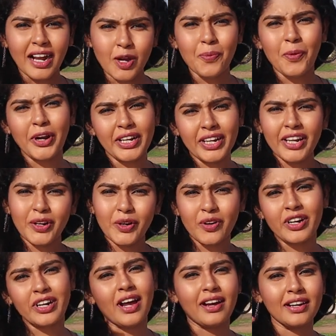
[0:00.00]
அங்கே போயிட்டு
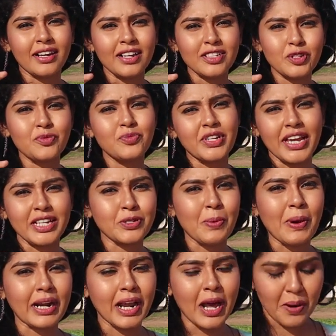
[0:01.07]
இன்னொரு நாலு காஸ்டியூம் சேஞ்ச்
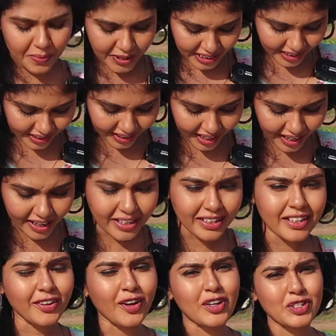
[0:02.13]
பண்ணலாம் அப்படின்னு இருக்கேன்
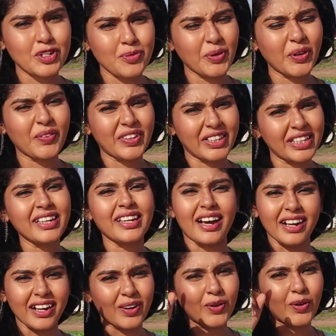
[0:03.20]
இந்த காஸ்டியூமே வந்து
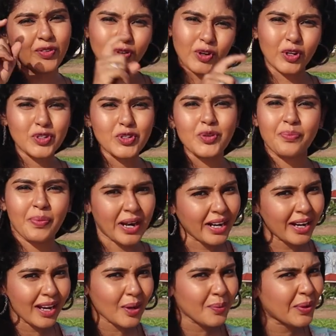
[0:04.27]
அங்கே ஒரு ஃபோட்டோ ஷூட்
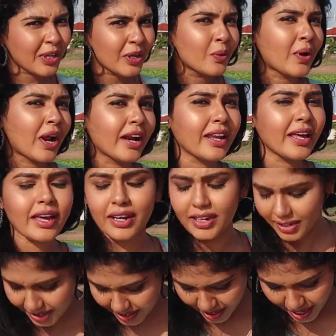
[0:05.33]
பண்ணலாம் அப்படிங்கிற ஒரு ஐடியா
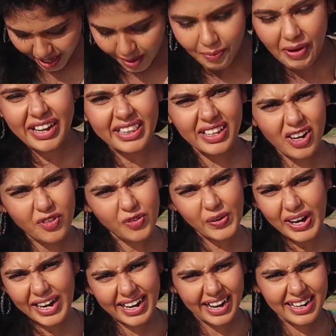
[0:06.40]
இருக்குது பட் இதெல்லாம்
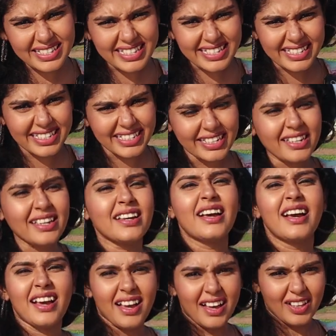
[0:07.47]
ஃபுல்லாக நனைஞ்சிருச்சு
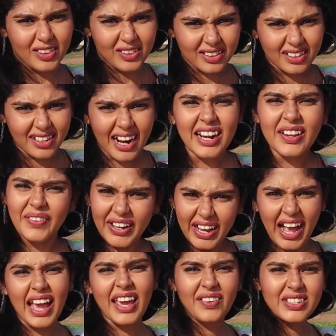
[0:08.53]
கழுவி
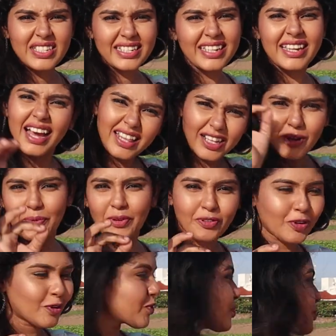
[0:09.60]
காய வச்சுட்டு
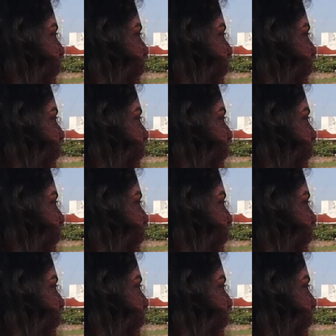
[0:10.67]
அதுக்கப்புறம் ஃபோட்டோ